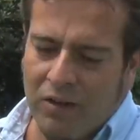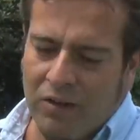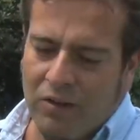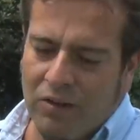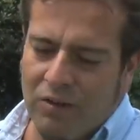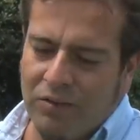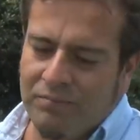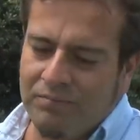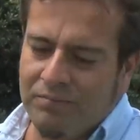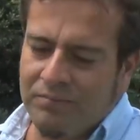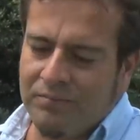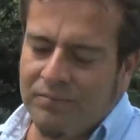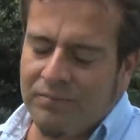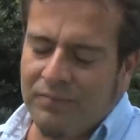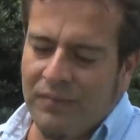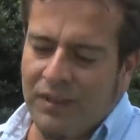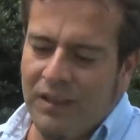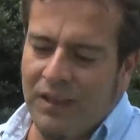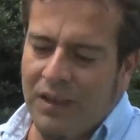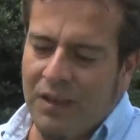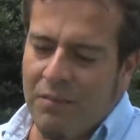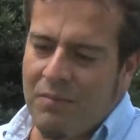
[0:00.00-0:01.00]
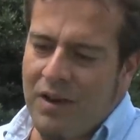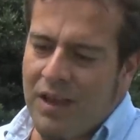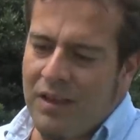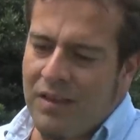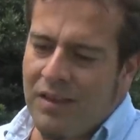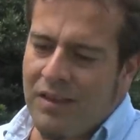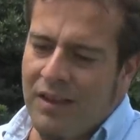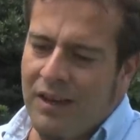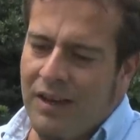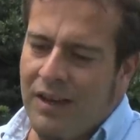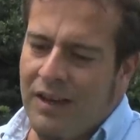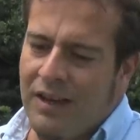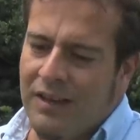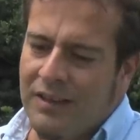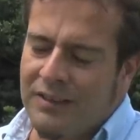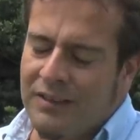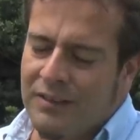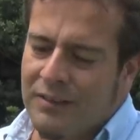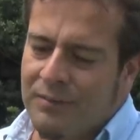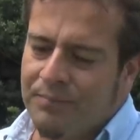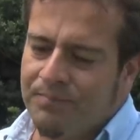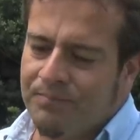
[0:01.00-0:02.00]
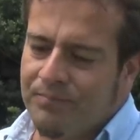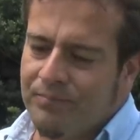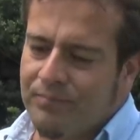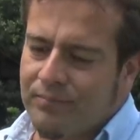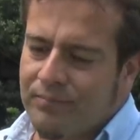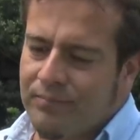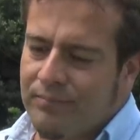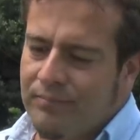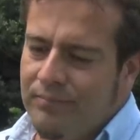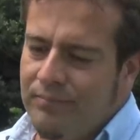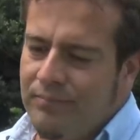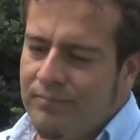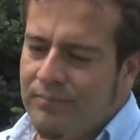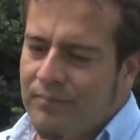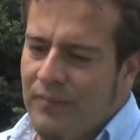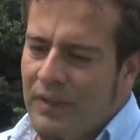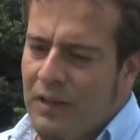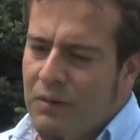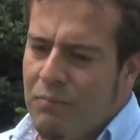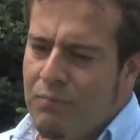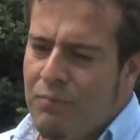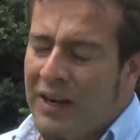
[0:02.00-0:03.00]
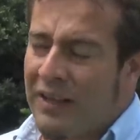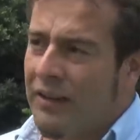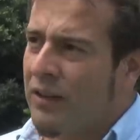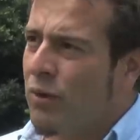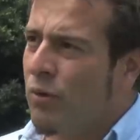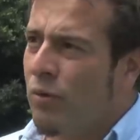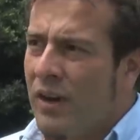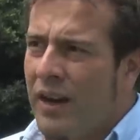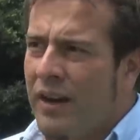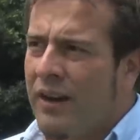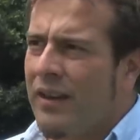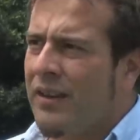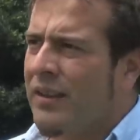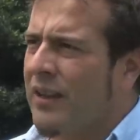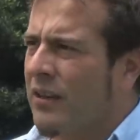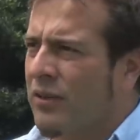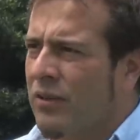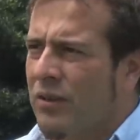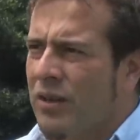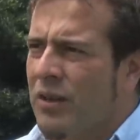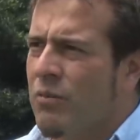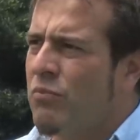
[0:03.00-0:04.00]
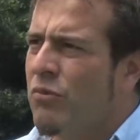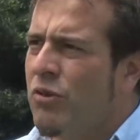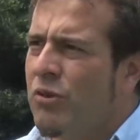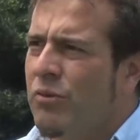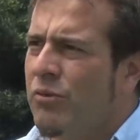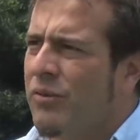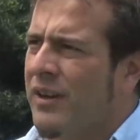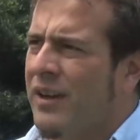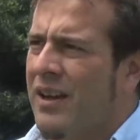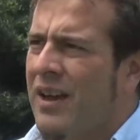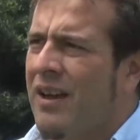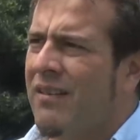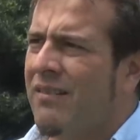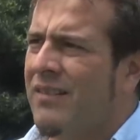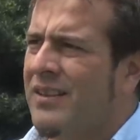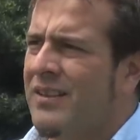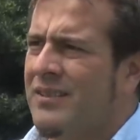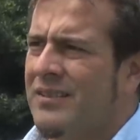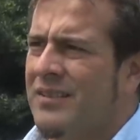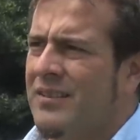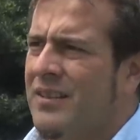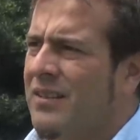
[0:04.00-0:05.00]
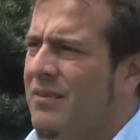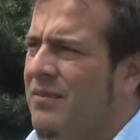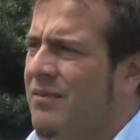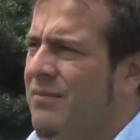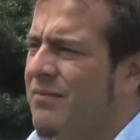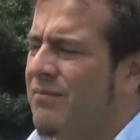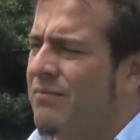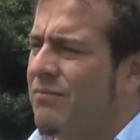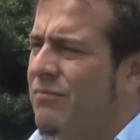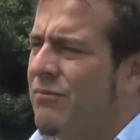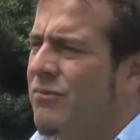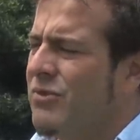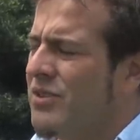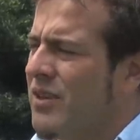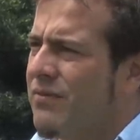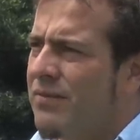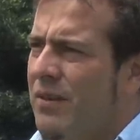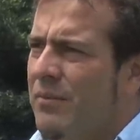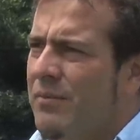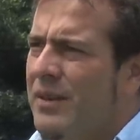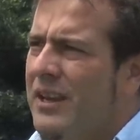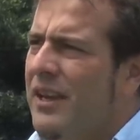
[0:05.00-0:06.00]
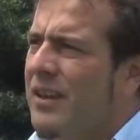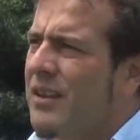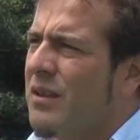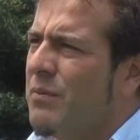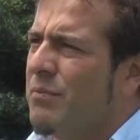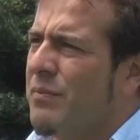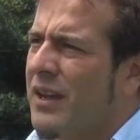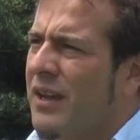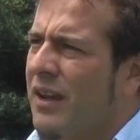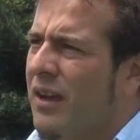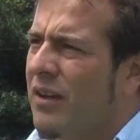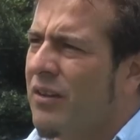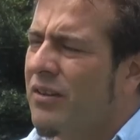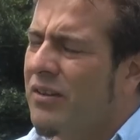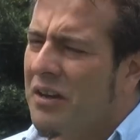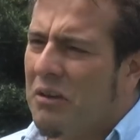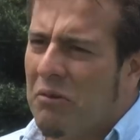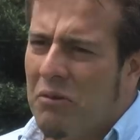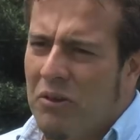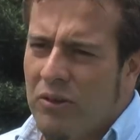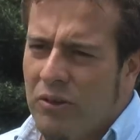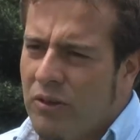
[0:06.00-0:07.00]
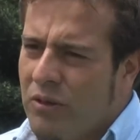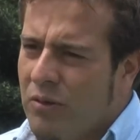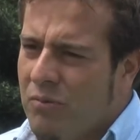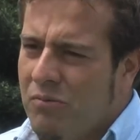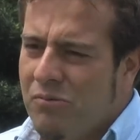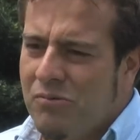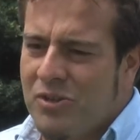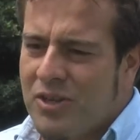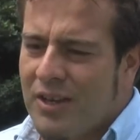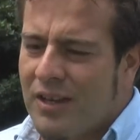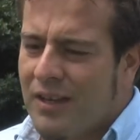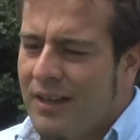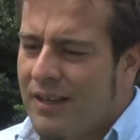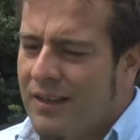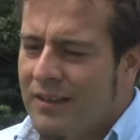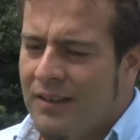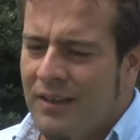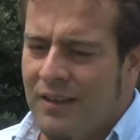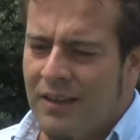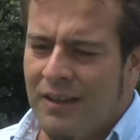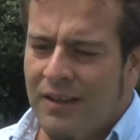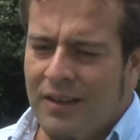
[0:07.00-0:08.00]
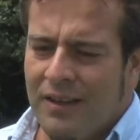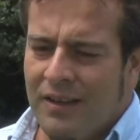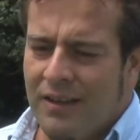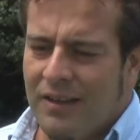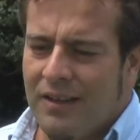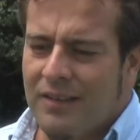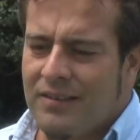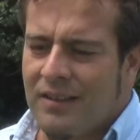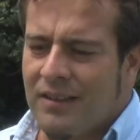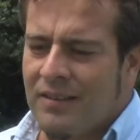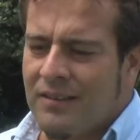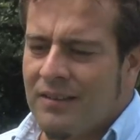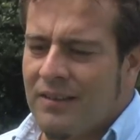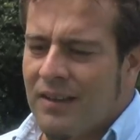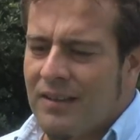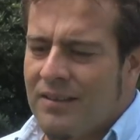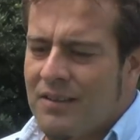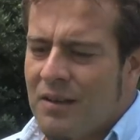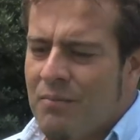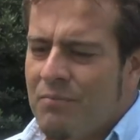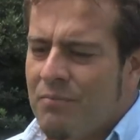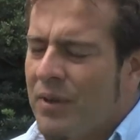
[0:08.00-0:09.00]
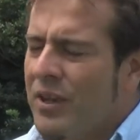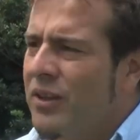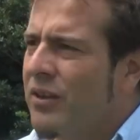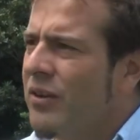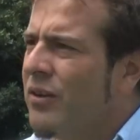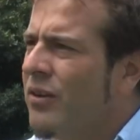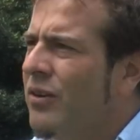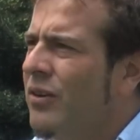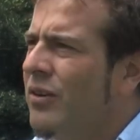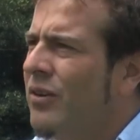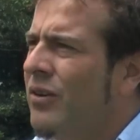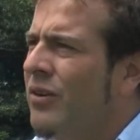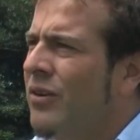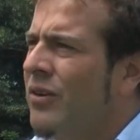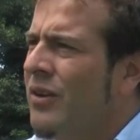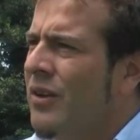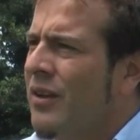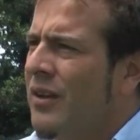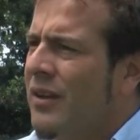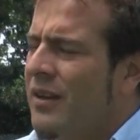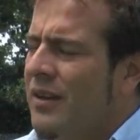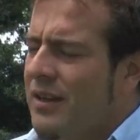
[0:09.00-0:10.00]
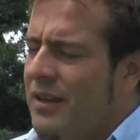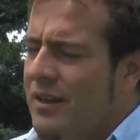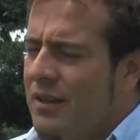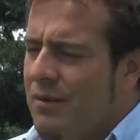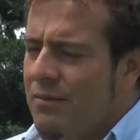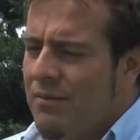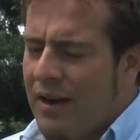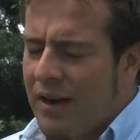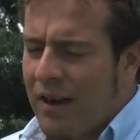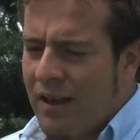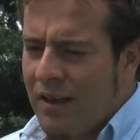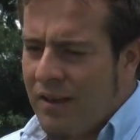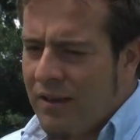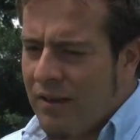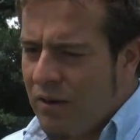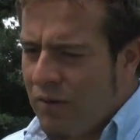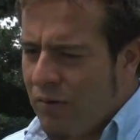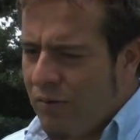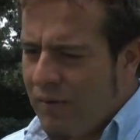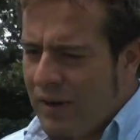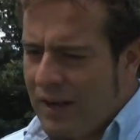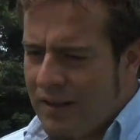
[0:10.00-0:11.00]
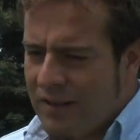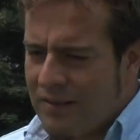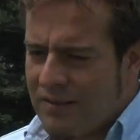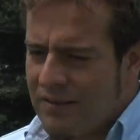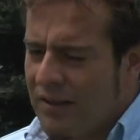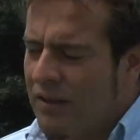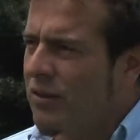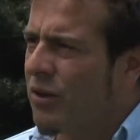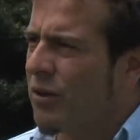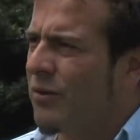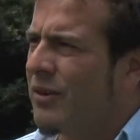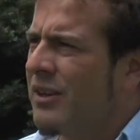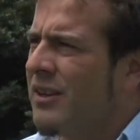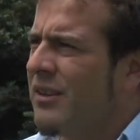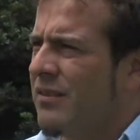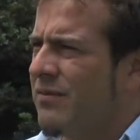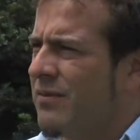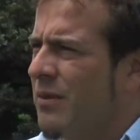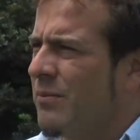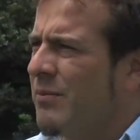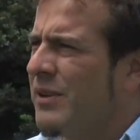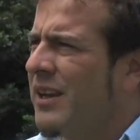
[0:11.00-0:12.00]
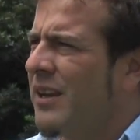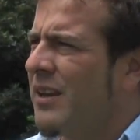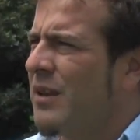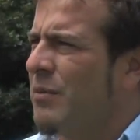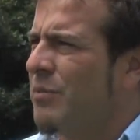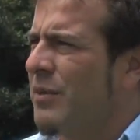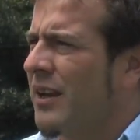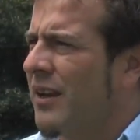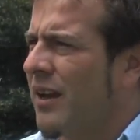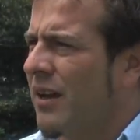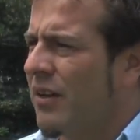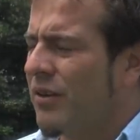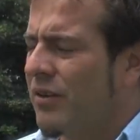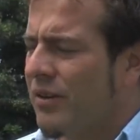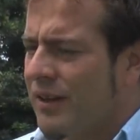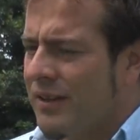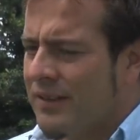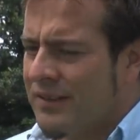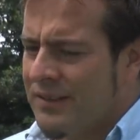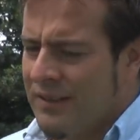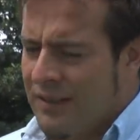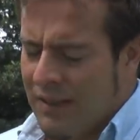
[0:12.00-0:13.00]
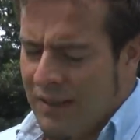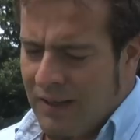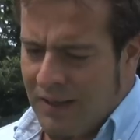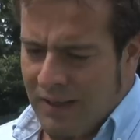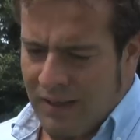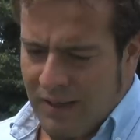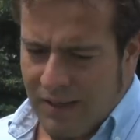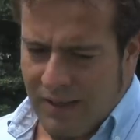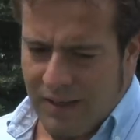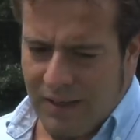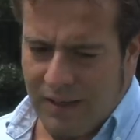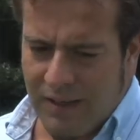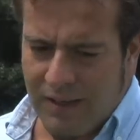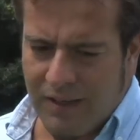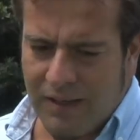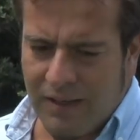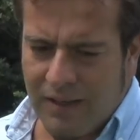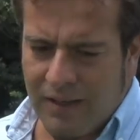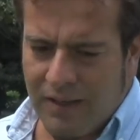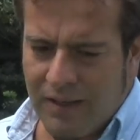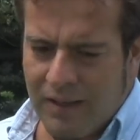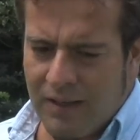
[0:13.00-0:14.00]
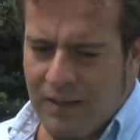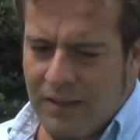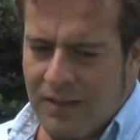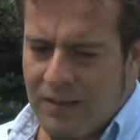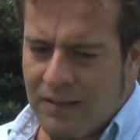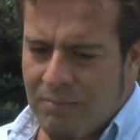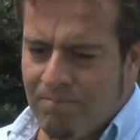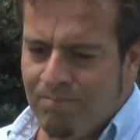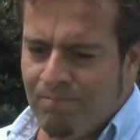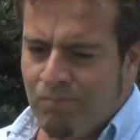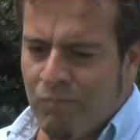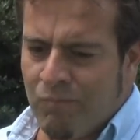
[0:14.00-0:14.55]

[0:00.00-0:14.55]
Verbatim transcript: con demandas particulares de actores muy vulnerables, de muchas familias de pescadores, cuando digo muchas, es entre San Pedro y Baradero unas 120 familias de pescadores, eh,